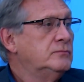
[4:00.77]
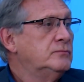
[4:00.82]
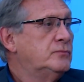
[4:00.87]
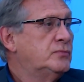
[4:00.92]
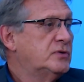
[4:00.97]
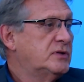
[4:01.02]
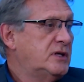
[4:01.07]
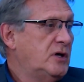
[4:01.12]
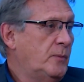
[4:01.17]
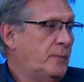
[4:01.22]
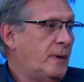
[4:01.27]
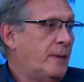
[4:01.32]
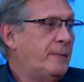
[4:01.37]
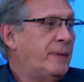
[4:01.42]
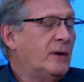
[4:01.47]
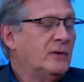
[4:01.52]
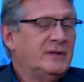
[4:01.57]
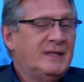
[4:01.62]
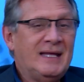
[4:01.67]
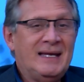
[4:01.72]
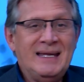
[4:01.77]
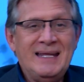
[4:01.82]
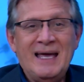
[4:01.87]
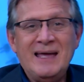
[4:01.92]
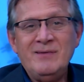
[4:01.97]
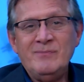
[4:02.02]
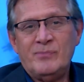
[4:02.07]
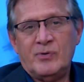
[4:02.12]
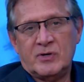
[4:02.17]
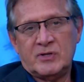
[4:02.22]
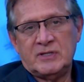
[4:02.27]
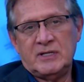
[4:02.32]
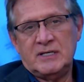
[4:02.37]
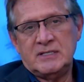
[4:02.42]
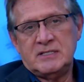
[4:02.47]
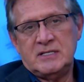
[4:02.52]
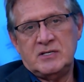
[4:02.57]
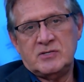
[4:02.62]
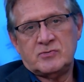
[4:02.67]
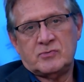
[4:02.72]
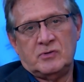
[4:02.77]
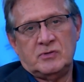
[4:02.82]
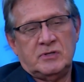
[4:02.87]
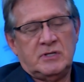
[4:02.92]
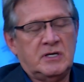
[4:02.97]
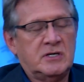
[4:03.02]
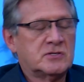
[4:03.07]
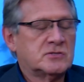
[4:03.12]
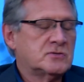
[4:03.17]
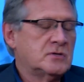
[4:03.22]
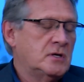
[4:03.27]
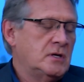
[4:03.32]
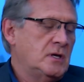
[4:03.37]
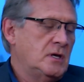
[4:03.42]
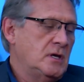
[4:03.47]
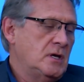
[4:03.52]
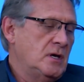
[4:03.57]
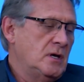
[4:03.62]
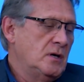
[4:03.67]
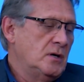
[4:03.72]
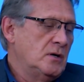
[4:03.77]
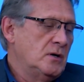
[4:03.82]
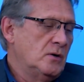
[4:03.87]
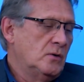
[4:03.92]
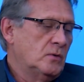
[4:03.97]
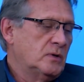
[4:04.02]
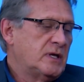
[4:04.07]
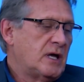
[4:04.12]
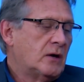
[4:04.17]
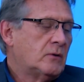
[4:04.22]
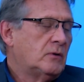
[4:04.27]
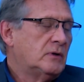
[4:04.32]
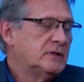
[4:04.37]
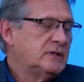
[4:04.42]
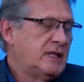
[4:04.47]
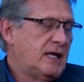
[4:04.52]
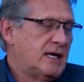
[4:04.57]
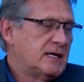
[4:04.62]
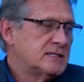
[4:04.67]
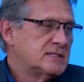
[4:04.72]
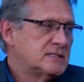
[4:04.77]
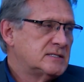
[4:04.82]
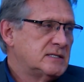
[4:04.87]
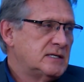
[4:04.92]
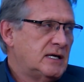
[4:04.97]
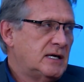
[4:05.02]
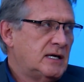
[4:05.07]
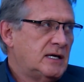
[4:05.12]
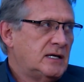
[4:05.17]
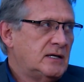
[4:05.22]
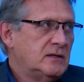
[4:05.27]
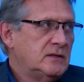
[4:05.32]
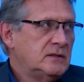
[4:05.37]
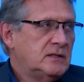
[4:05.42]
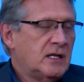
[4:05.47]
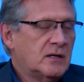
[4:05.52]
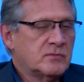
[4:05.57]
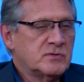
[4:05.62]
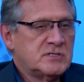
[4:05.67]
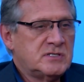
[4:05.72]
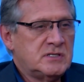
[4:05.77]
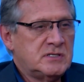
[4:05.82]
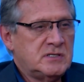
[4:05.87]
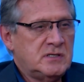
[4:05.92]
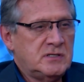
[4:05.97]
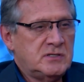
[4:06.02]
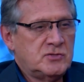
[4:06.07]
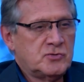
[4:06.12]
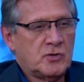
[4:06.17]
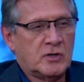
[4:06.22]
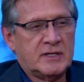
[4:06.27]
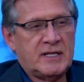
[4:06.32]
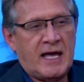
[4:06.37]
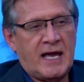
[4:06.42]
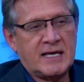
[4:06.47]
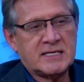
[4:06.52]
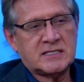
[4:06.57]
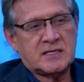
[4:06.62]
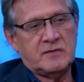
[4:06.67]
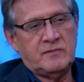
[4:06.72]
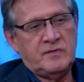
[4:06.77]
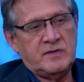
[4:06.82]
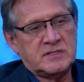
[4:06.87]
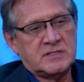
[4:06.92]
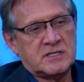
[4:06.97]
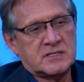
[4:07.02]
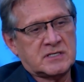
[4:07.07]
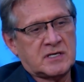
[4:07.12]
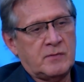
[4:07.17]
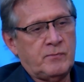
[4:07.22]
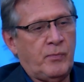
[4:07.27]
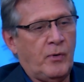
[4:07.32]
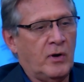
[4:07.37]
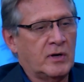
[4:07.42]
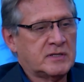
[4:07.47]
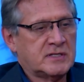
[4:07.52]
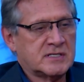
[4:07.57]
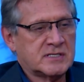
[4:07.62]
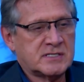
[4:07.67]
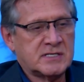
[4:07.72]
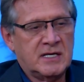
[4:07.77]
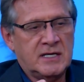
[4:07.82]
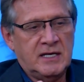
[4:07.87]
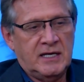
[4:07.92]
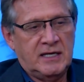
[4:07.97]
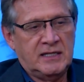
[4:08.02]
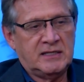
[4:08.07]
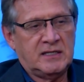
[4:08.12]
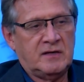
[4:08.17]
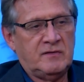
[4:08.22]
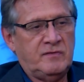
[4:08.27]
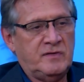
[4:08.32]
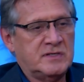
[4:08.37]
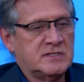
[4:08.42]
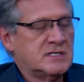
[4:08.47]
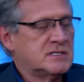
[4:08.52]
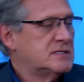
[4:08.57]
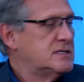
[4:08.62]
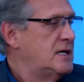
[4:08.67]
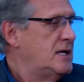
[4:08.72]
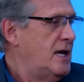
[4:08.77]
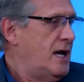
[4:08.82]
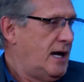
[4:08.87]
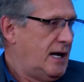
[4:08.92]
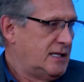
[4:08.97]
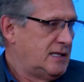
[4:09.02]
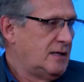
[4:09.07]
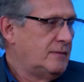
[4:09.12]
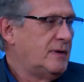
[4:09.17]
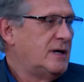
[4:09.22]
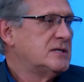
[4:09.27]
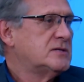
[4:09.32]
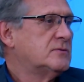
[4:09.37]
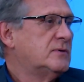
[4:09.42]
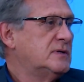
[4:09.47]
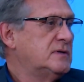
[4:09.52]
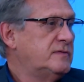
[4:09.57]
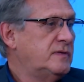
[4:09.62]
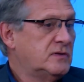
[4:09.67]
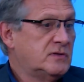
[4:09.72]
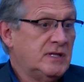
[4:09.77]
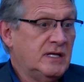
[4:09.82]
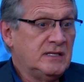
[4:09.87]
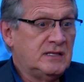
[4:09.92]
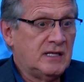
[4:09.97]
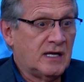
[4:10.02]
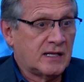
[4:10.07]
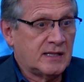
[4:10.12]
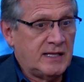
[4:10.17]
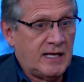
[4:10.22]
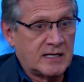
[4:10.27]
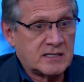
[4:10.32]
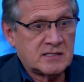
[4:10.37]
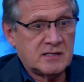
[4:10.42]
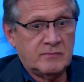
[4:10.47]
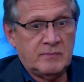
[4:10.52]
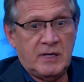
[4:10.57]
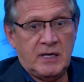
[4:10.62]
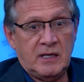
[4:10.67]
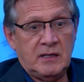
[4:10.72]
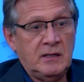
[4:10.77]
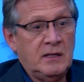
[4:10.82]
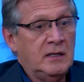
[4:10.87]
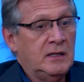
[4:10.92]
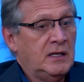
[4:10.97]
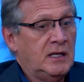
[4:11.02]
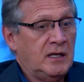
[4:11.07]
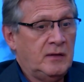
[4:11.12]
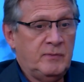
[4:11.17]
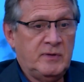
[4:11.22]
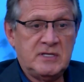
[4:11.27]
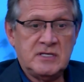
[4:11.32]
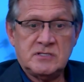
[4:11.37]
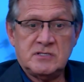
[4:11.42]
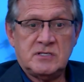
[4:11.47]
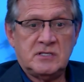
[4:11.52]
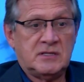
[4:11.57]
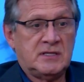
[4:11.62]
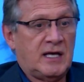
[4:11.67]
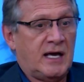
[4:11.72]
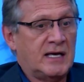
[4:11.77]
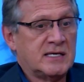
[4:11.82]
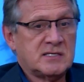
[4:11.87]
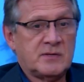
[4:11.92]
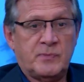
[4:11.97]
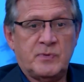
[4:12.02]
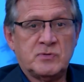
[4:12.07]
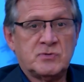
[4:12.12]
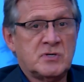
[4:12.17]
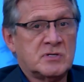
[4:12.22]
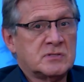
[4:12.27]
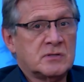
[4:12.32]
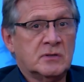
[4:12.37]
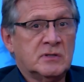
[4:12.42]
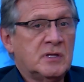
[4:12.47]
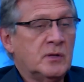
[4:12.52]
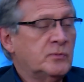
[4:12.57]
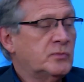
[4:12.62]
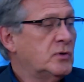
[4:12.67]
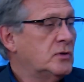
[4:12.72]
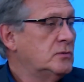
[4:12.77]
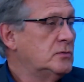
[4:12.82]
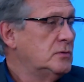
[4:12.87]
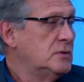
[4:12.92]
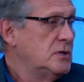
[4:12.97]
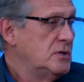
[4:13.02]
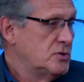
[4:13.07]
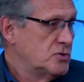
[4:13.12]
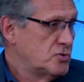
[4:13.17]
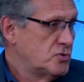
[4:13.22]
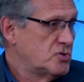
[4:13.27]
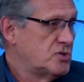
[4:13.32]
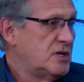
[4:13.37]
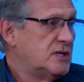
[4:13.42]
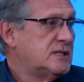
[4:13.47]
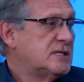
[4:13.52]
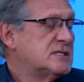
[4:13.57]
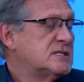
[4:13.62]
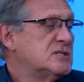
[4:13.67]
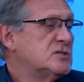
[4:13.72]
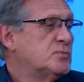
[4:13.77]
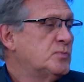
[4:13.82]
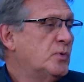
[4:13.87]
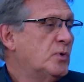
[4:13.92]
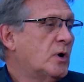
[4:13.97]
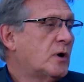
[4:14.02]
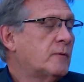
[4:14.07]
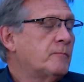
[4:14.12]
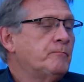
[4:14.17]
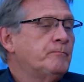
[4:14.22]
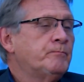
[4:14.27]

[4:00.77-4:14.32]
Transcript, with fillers: porque o papel dele é importante nesse contexto. O que acontece eh, em termos de, de, de jornais, revistas, repórteres, entrevistas, ainda mais com o advento da internet também, em mídias digitais, a pessoa está o tempo todo sujeita a se expor.